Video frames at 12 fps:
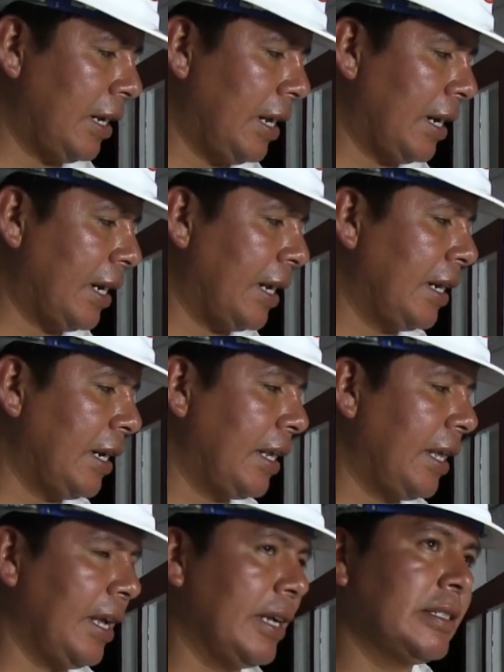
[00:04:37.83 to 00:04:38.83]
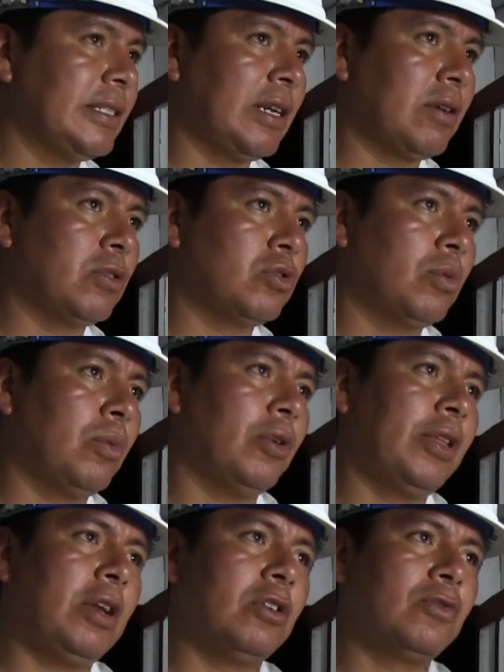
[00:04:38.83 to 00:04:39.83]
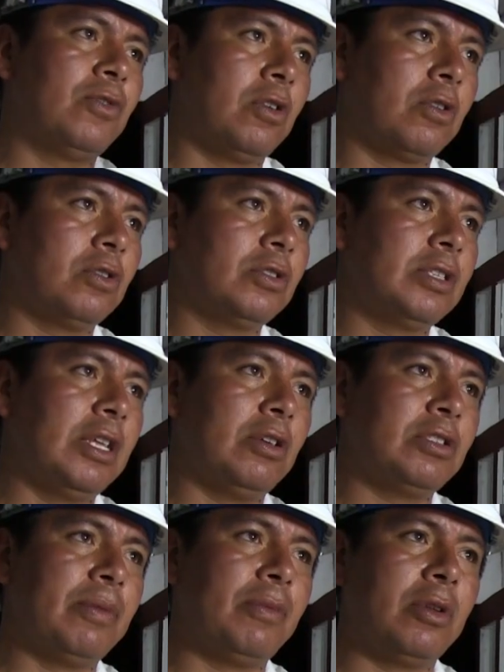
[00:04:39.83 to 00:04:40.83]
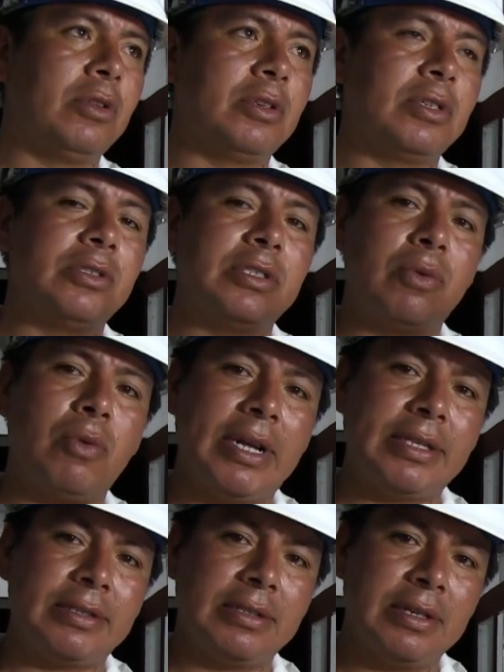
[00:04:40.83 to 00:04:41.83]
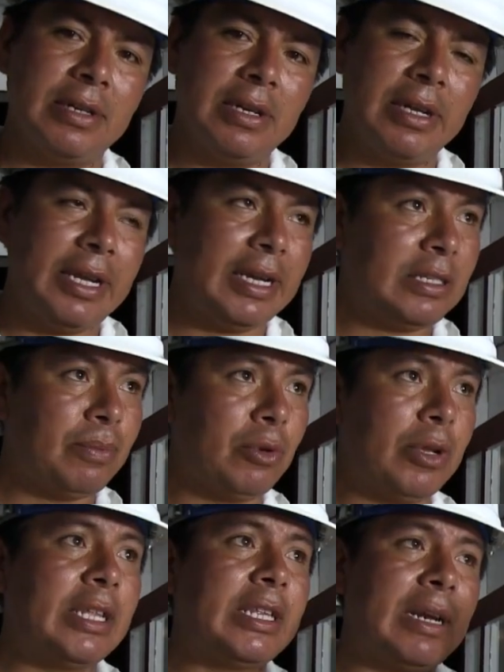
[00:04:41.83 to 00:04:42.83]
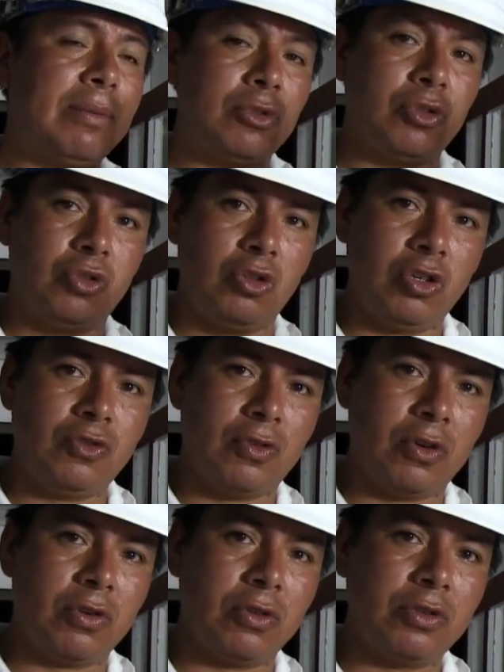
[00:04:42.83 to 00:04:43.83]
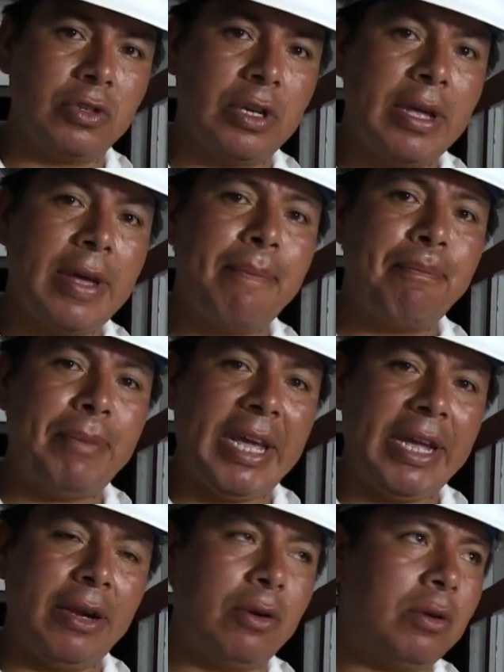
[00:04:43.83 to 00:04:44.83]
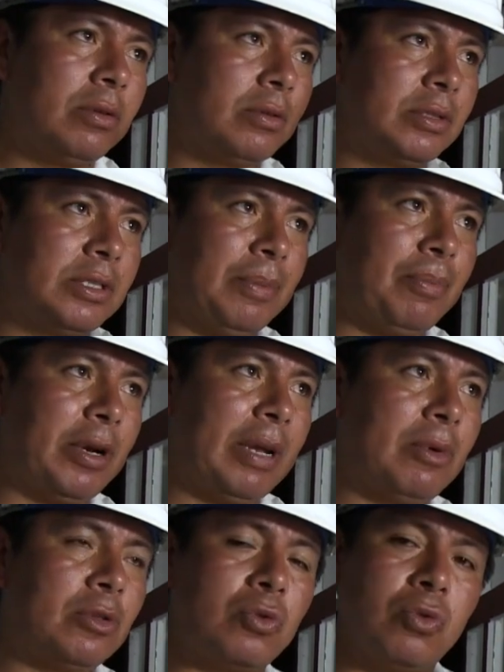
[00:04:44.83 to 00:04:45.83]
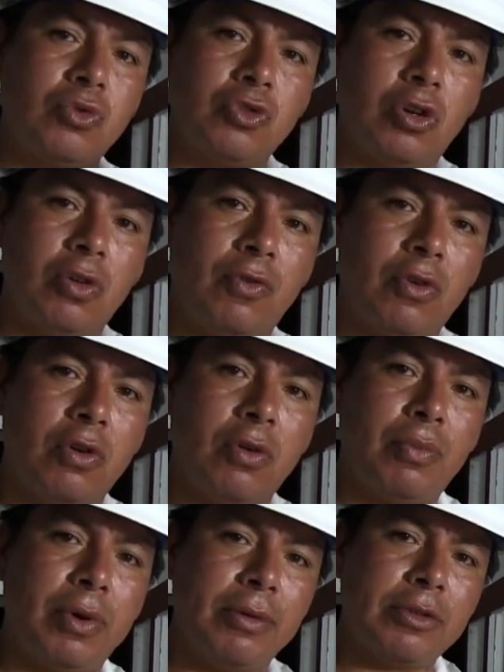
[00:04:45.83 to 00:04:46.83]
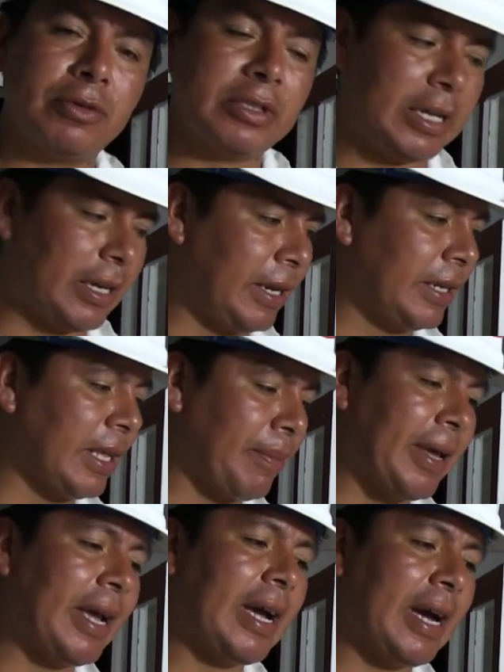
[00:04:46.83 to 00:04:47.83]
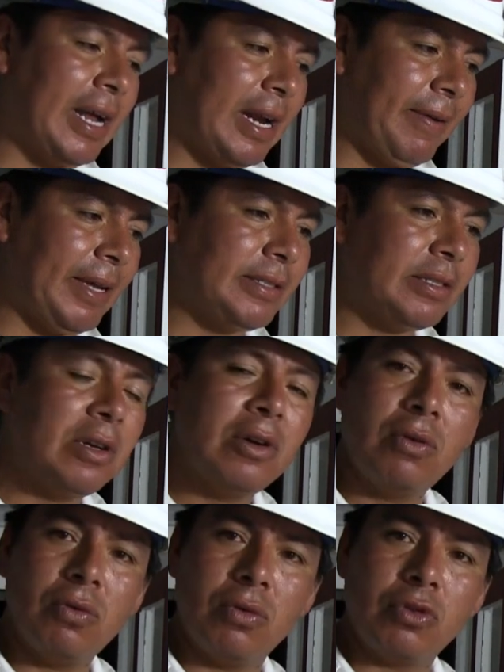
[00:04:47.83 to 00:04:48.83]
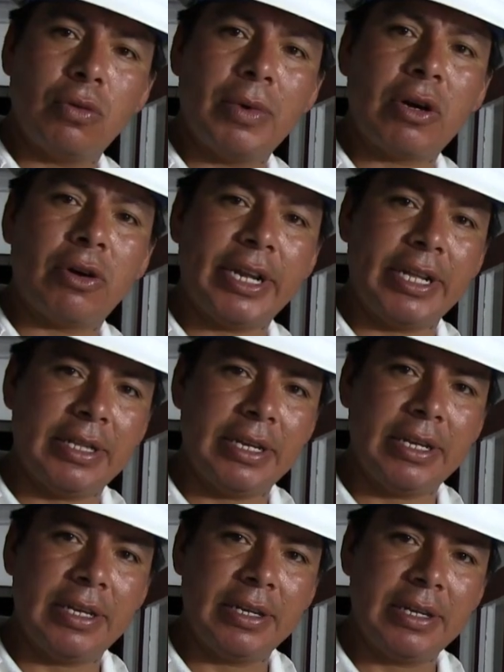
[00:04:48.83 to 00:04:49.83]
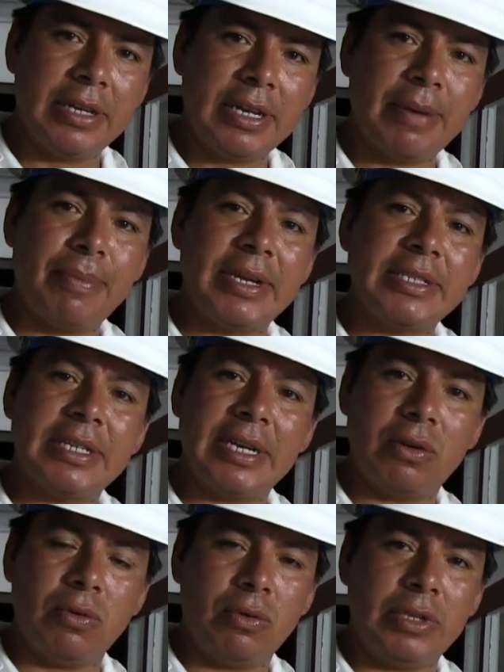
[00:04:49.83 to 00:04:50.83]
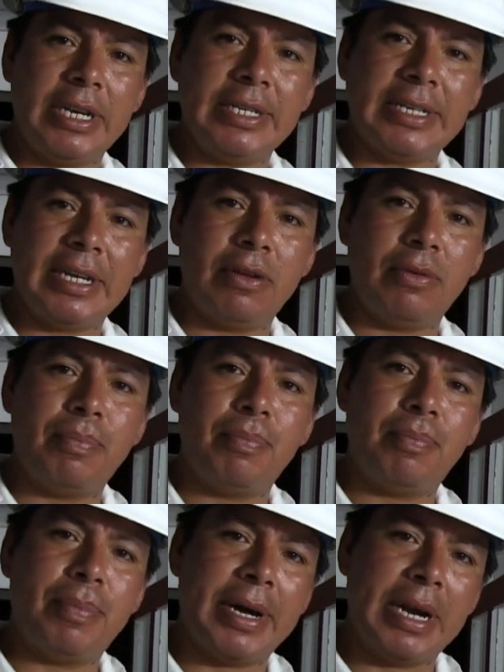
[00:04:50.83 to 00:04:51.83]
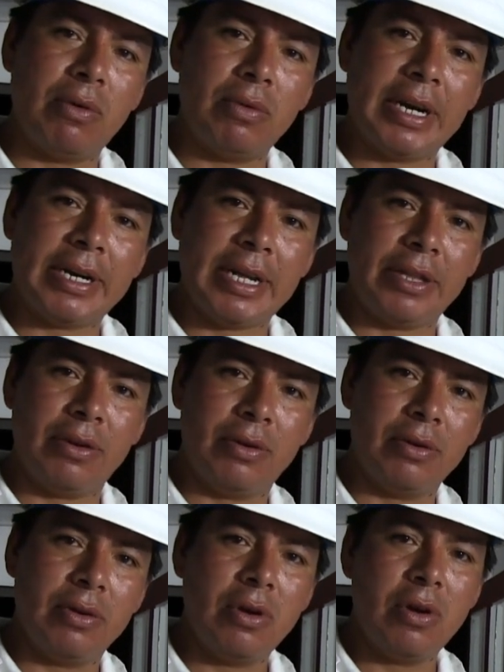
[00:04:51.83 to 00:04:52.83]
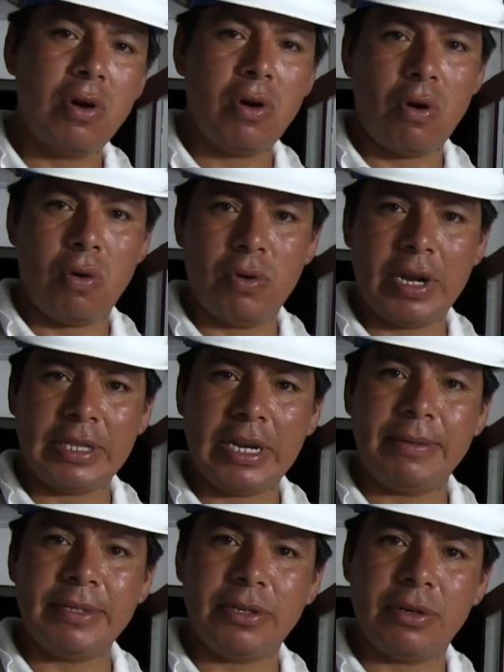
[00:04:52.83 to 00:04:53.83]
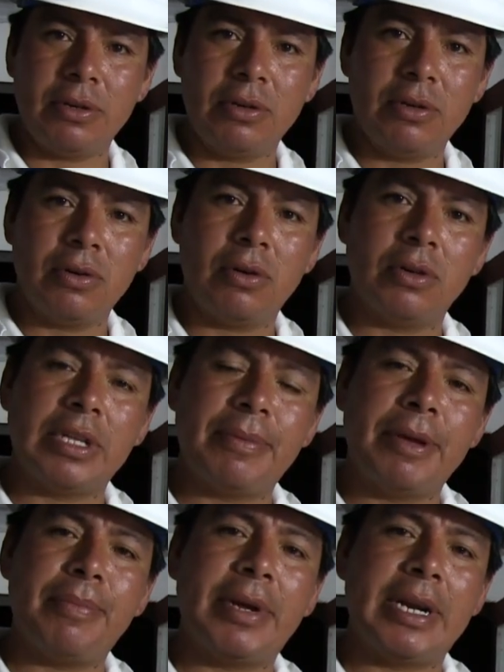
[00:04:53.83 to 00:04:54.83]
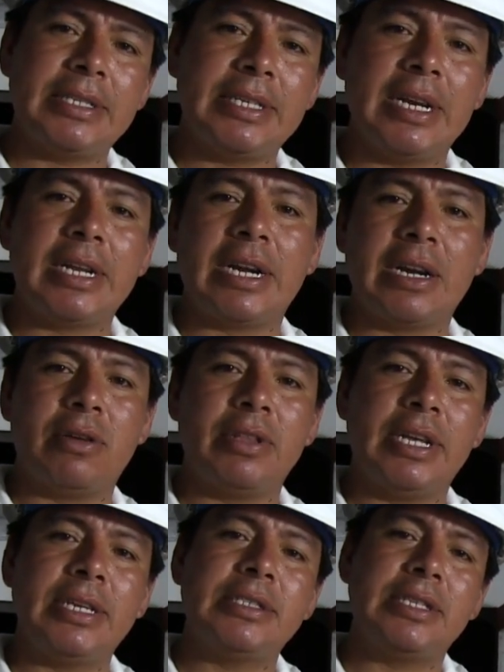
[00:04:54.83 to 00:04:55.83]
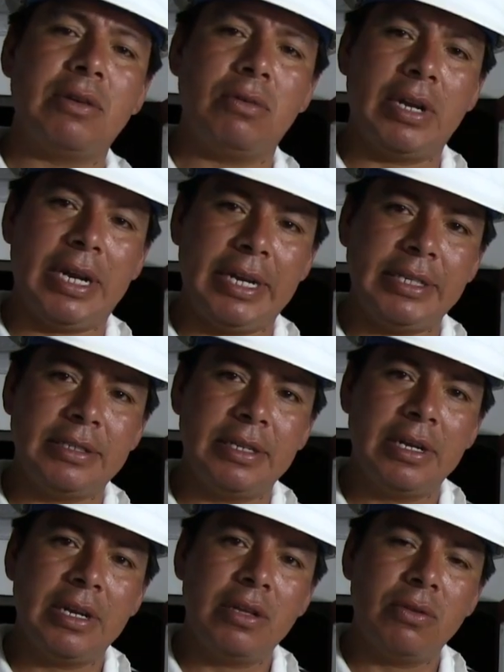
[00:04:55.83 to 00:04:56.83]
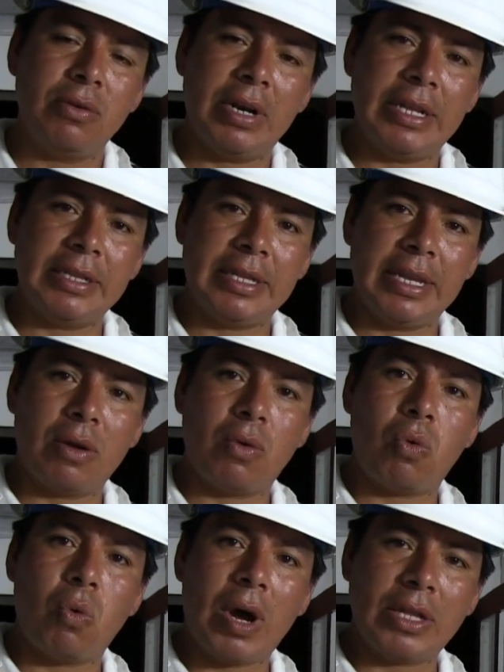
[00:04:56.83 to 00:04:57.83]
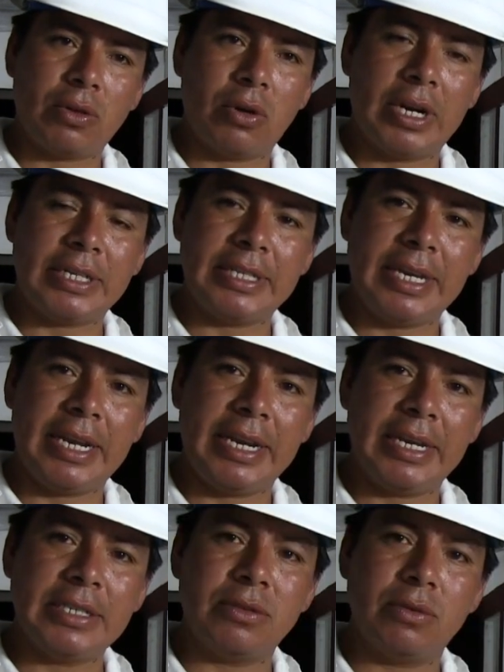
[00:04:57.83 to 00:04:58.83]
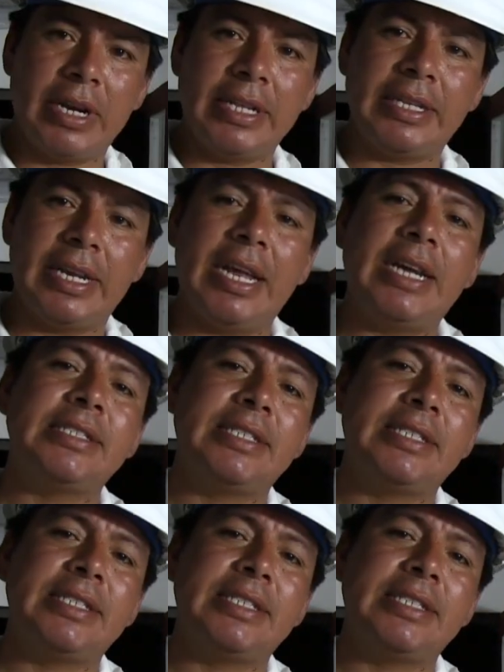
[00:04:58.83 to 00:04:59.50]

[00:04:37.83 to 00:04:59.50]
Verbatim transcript: la, carga de energías del consumo de los focos de 12 voltios a 11 watts. En esta oportunidad tenemos dos focos, pero si ponemos un solo foco podemos tener también a la vez un toma corriente que puede ser utilizado para una radio o una televisión o también para hacer el cargado de celulares durante cuatro horas diarias durante la